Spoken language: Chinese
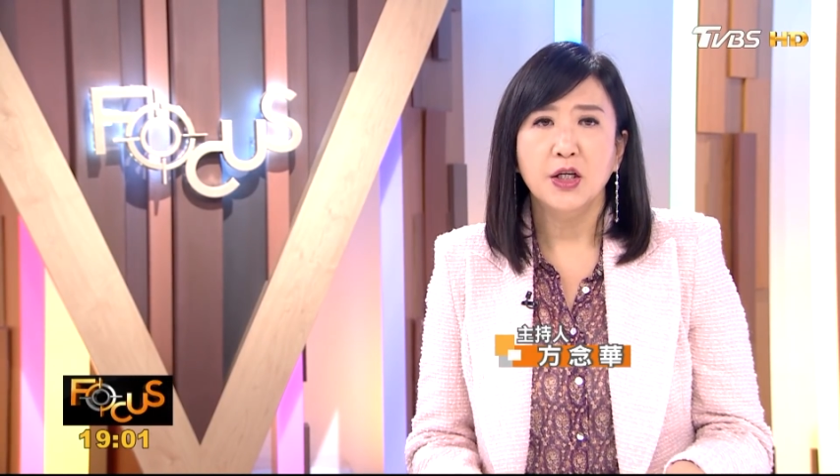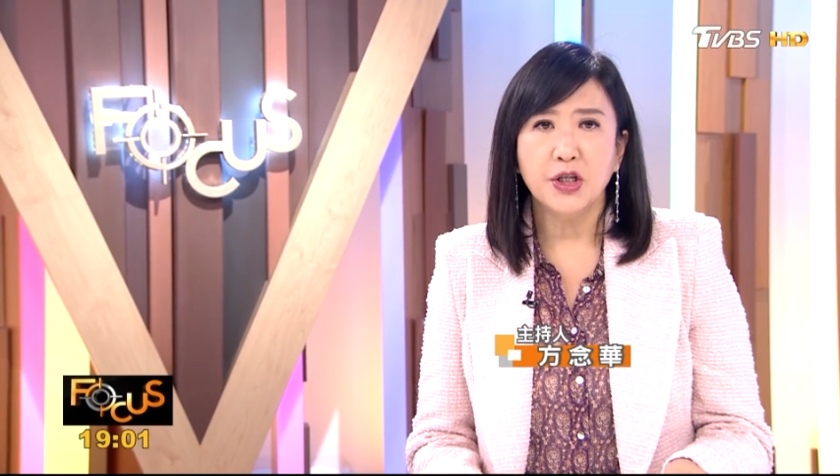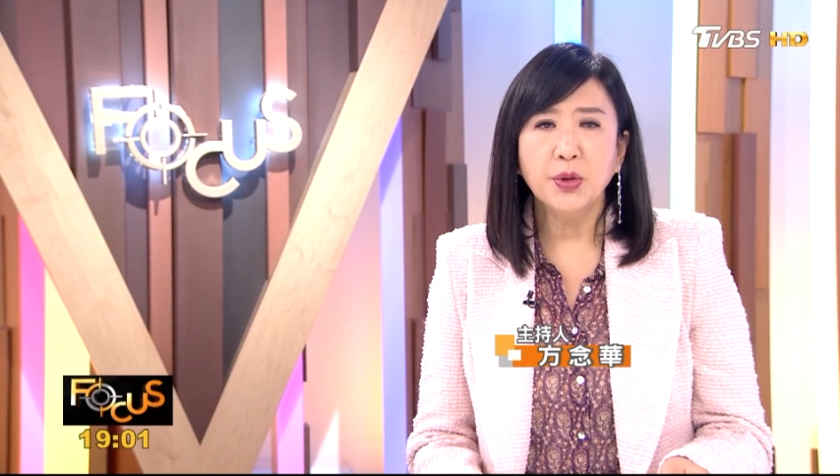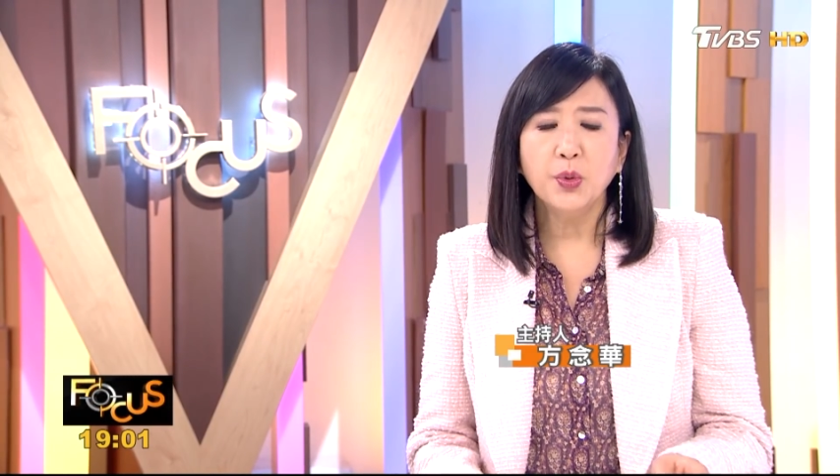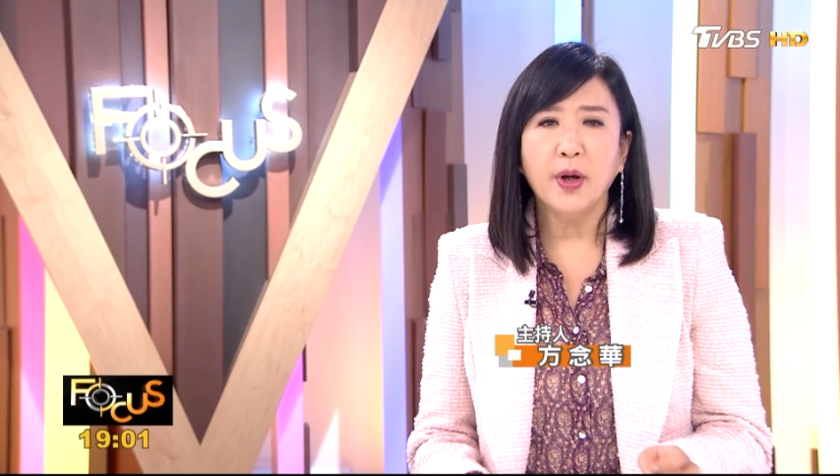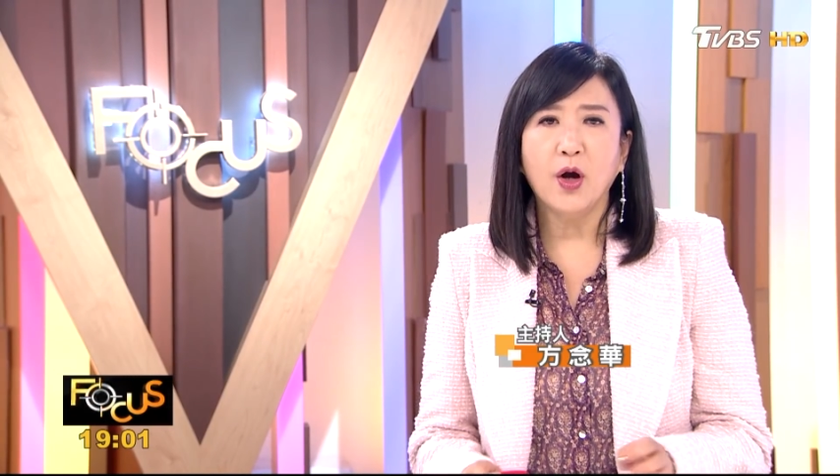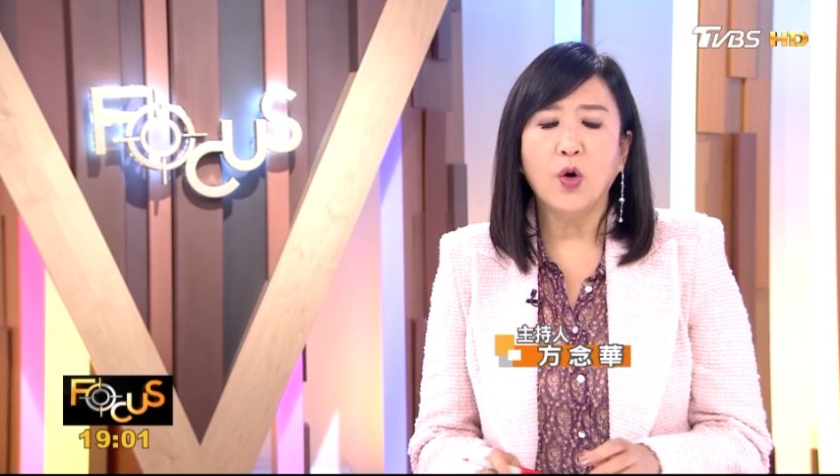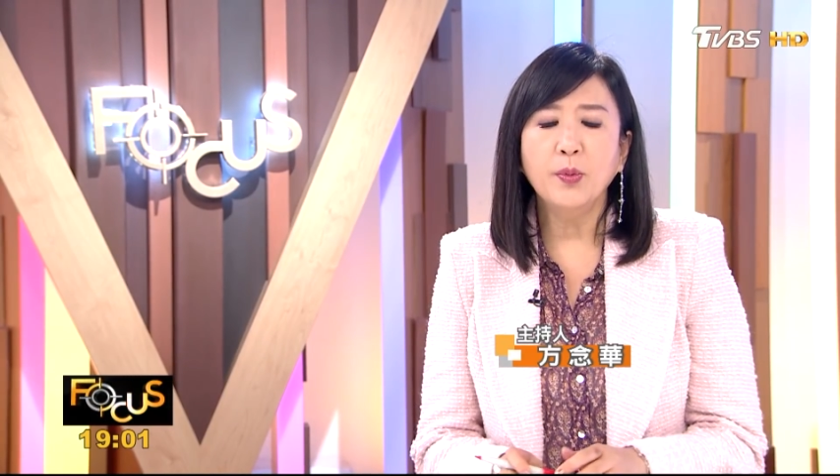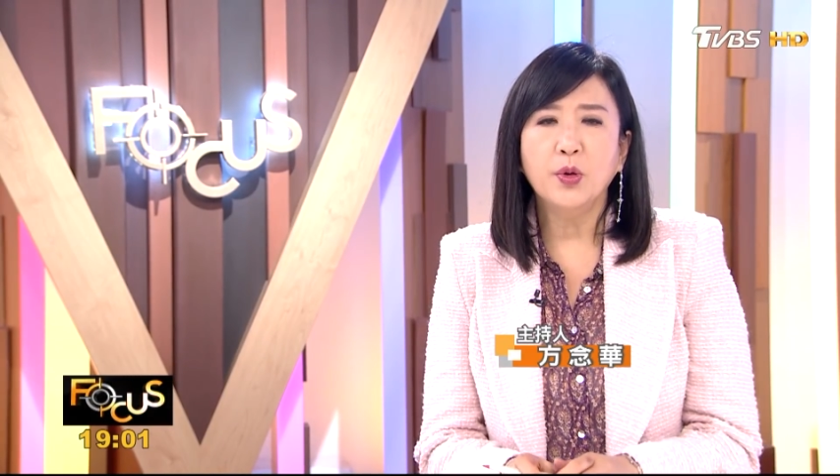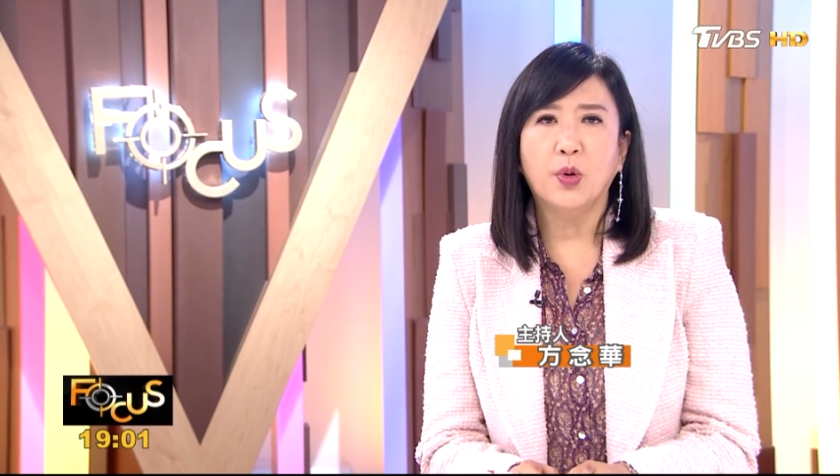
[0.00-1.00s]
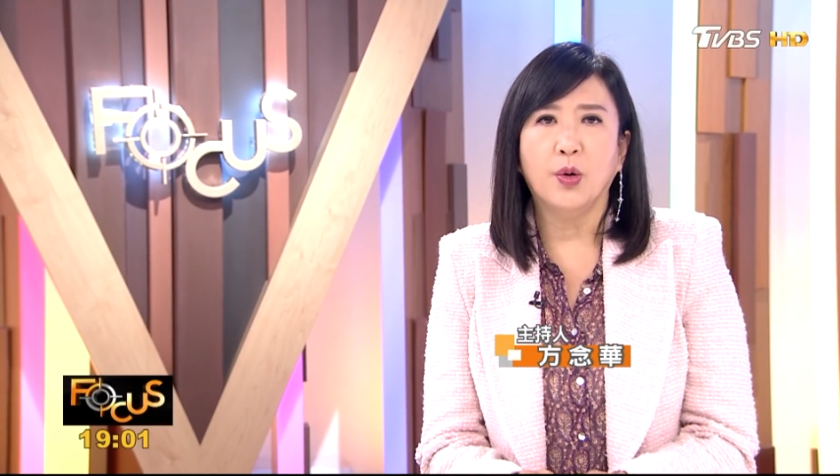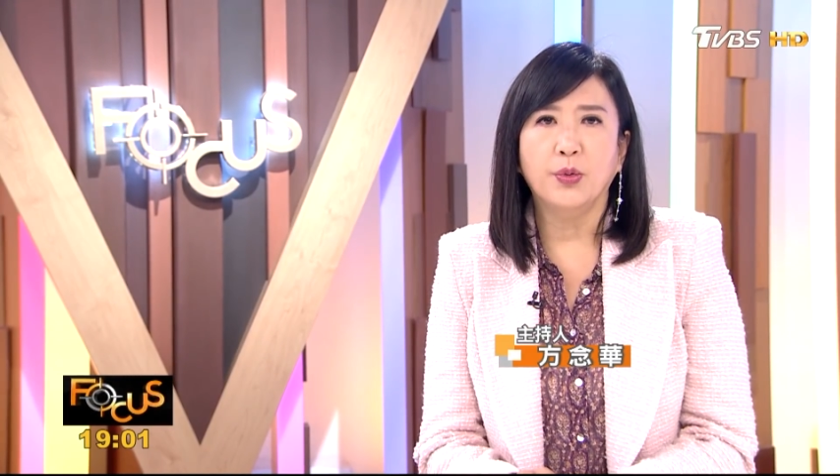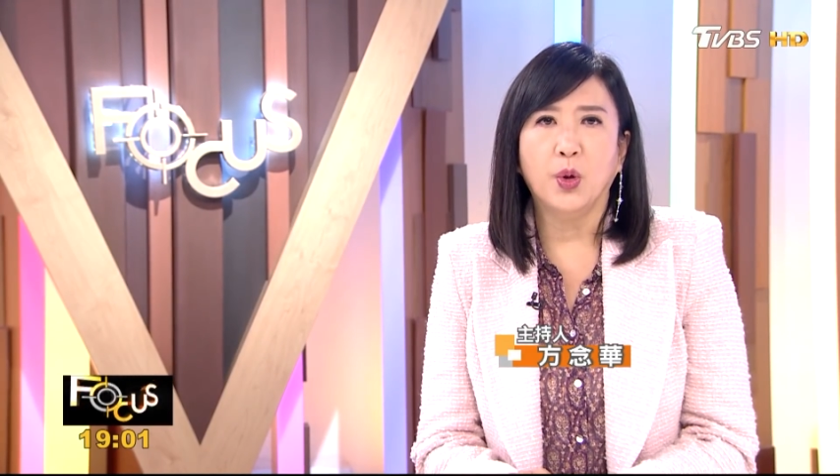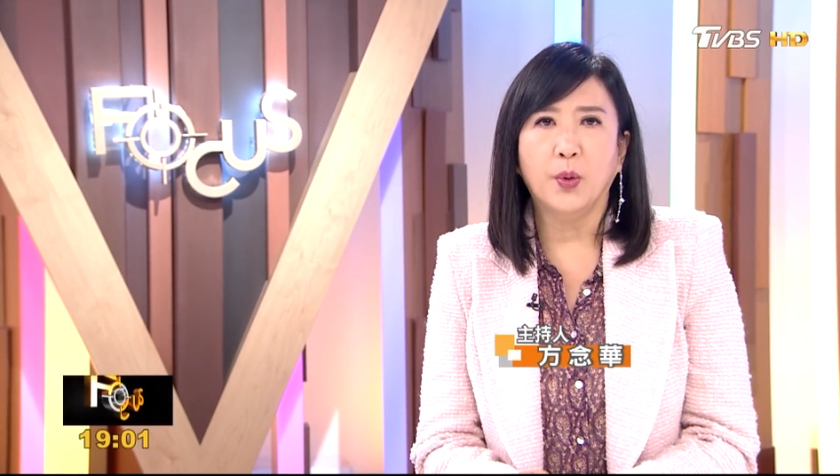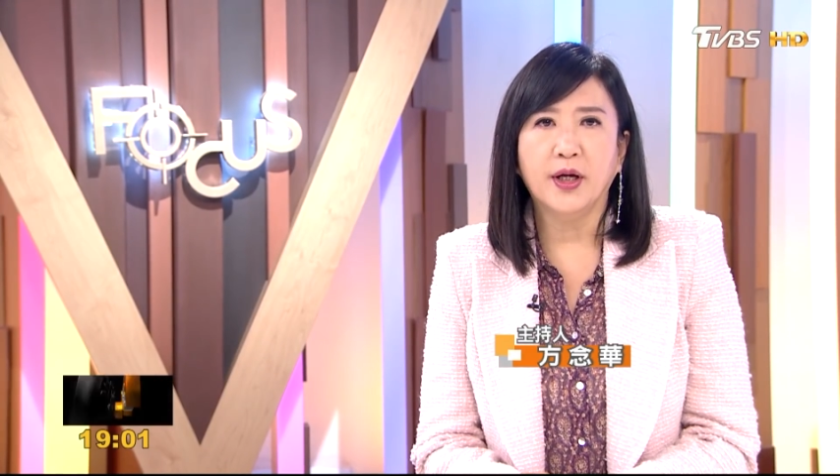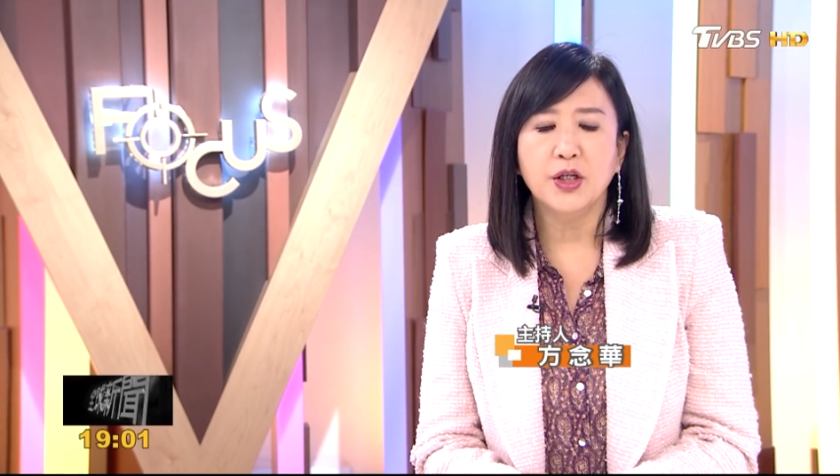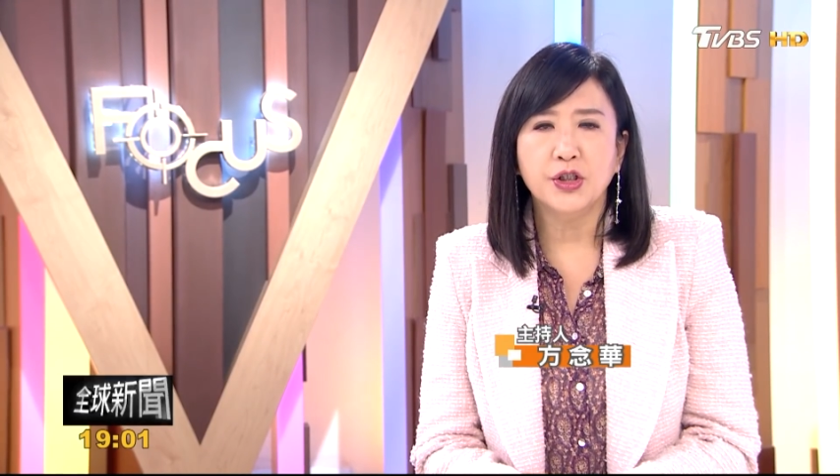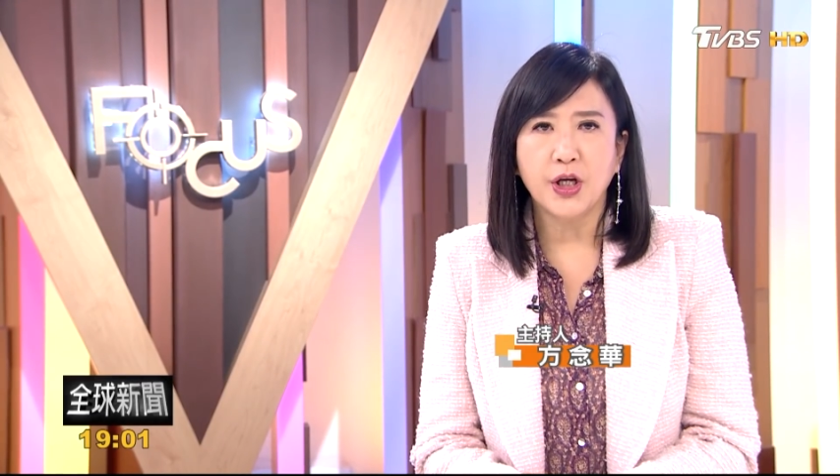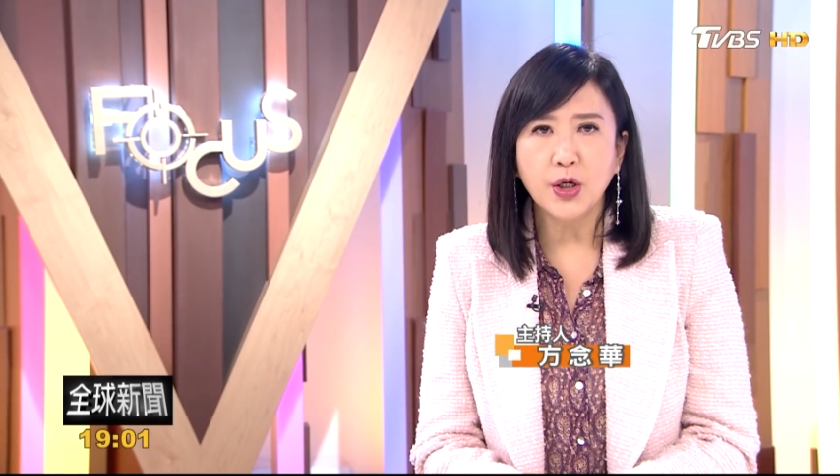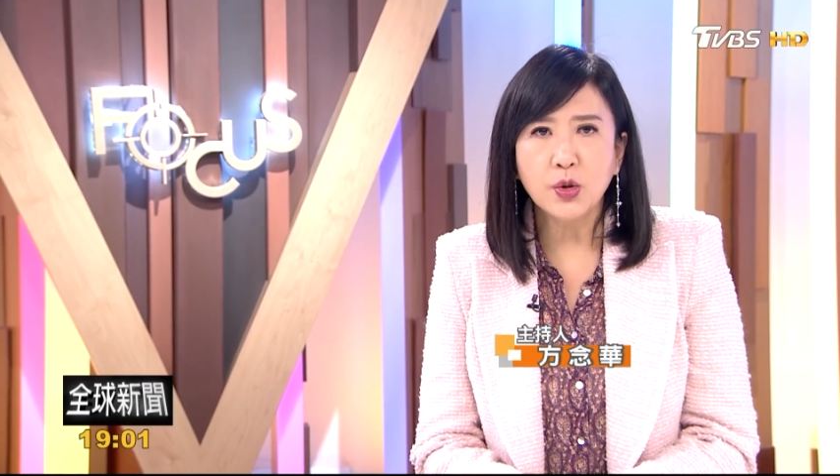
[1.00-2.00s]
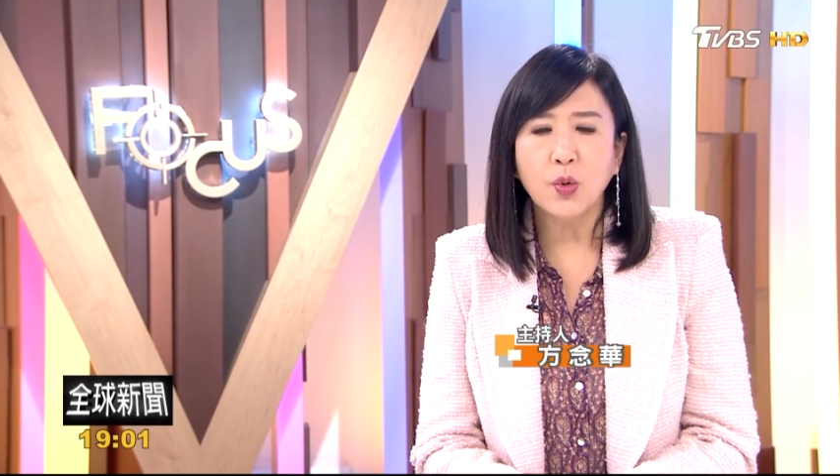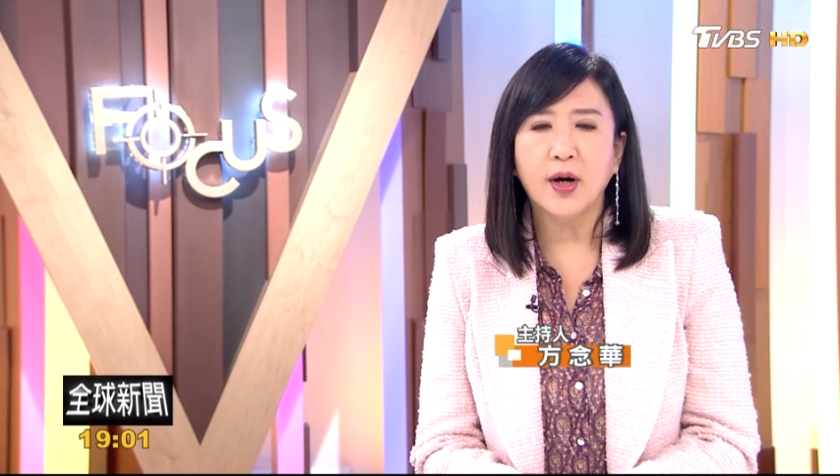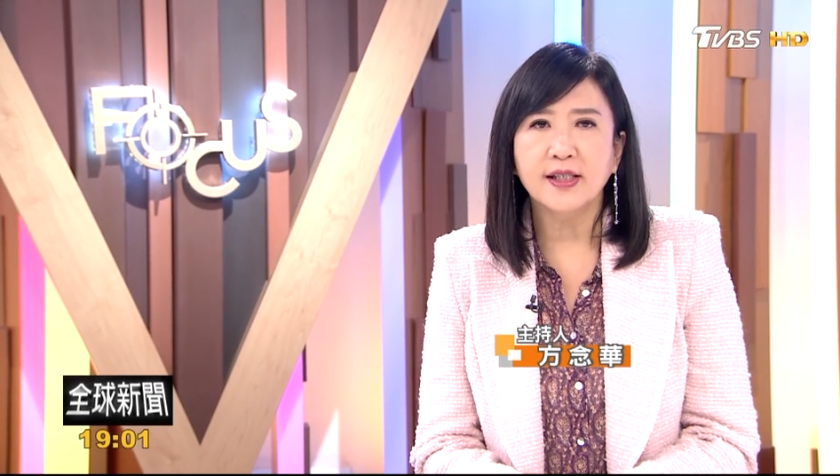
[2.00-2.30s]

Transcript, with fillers: 针对 Omicron 有更深入